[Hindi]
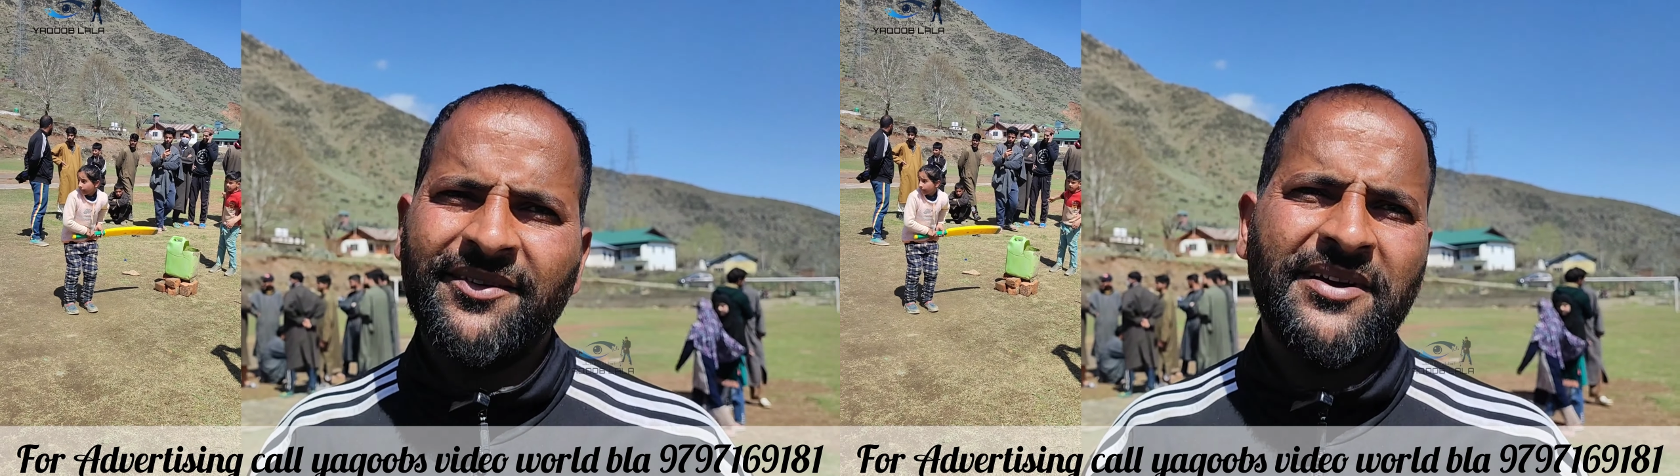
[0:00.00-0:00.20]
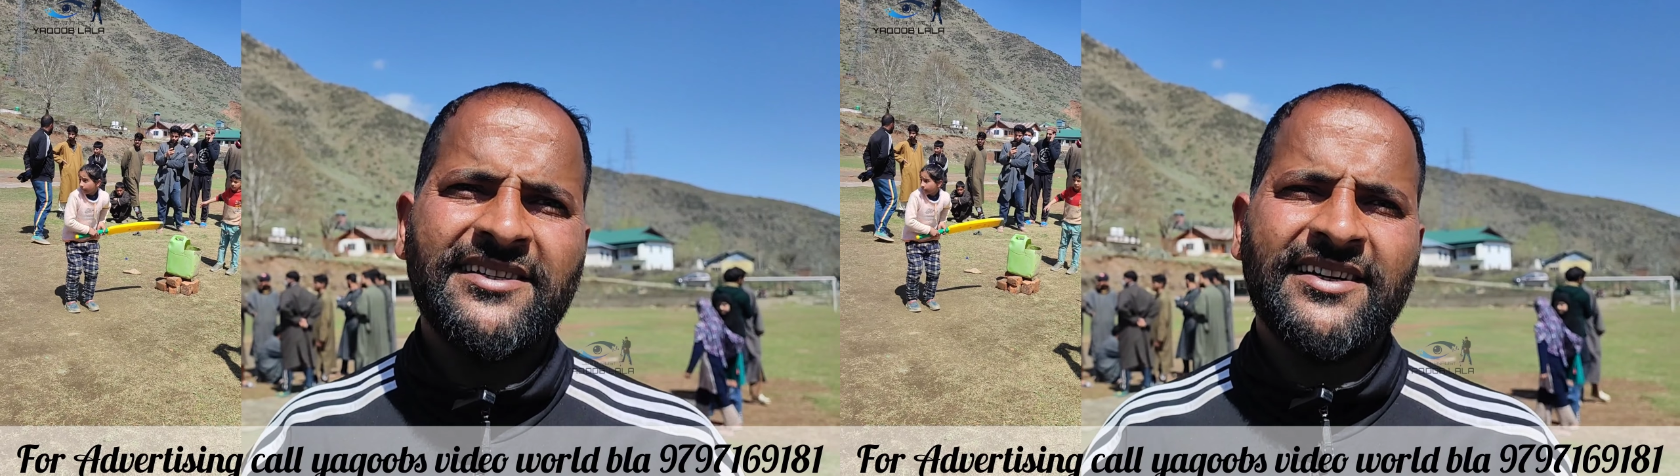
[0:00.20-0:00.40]
हाँ
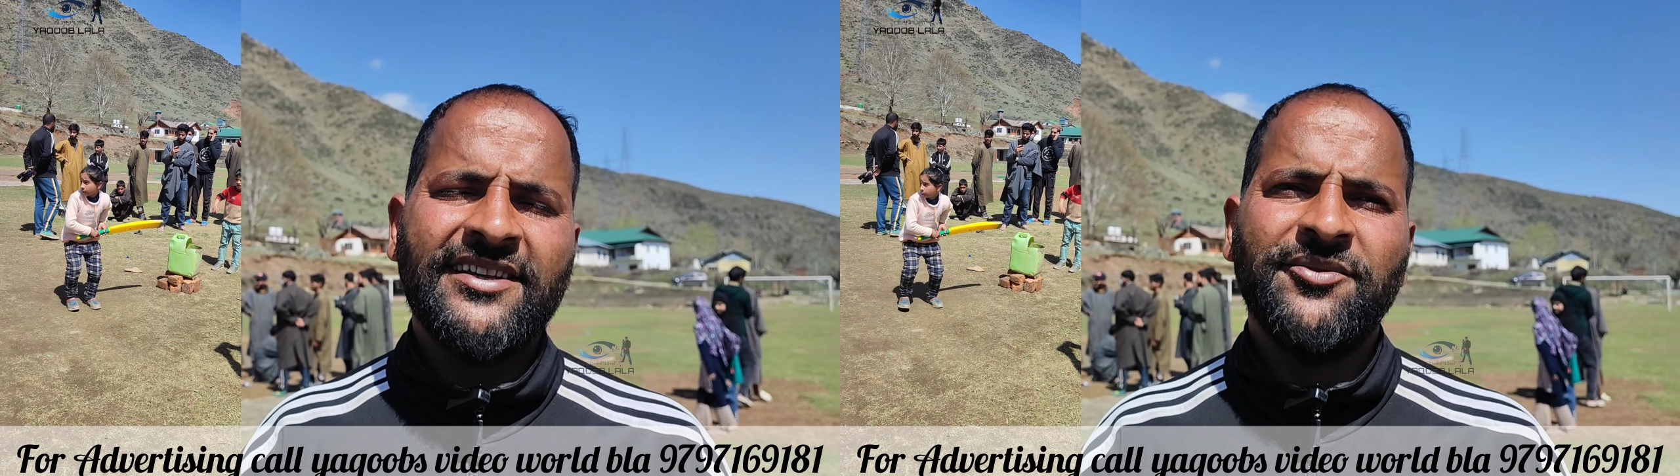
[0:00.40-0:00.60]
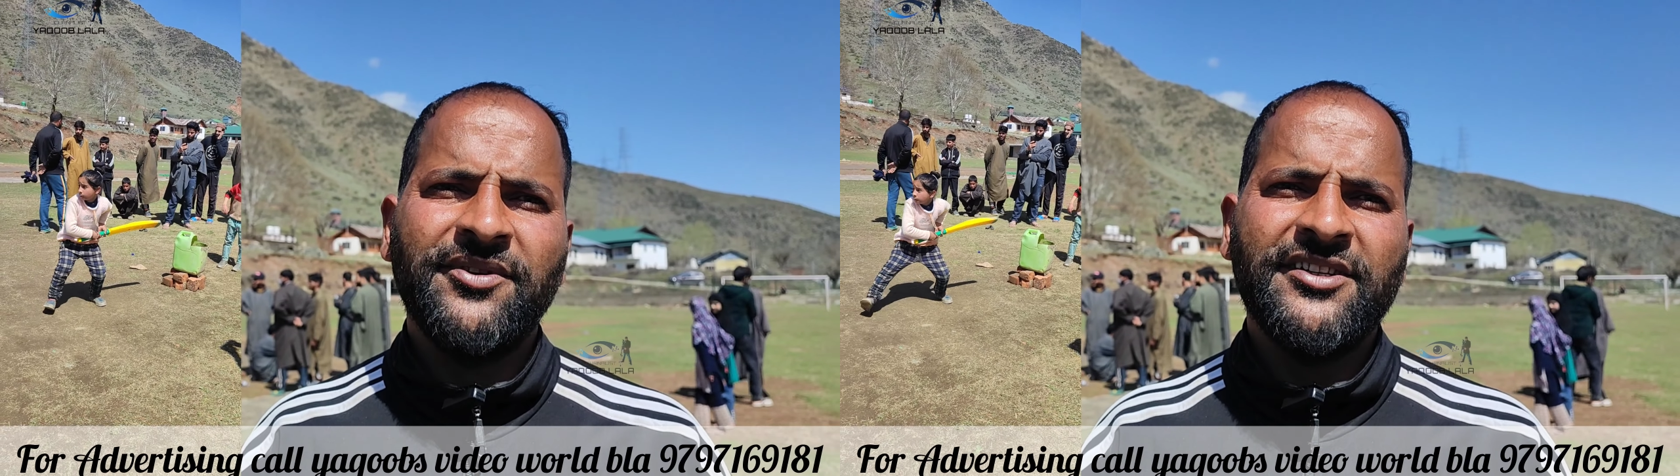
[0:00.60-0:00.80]
फैसिलिटी
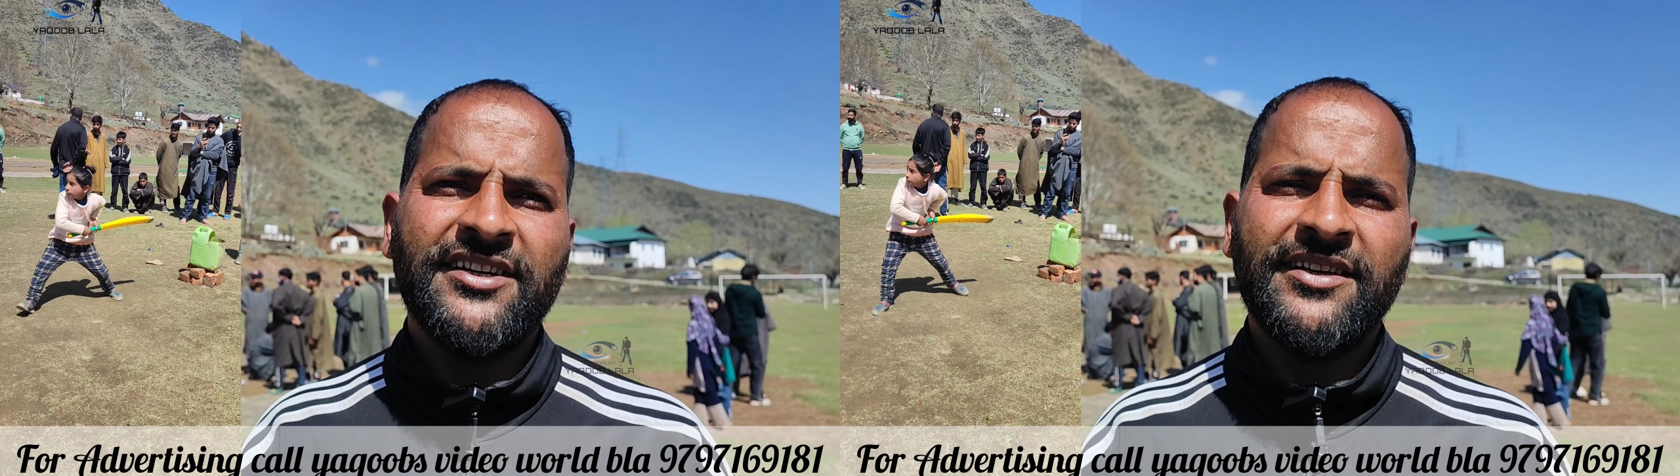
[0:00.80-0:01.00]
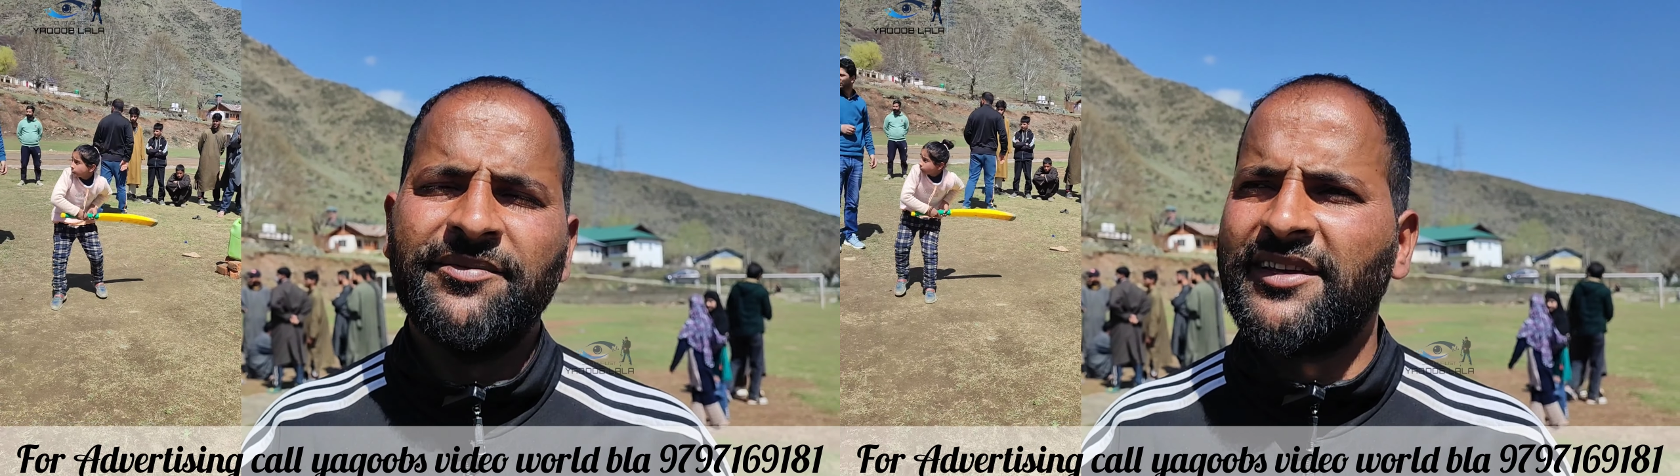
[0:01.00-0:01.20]
होनी चाहिए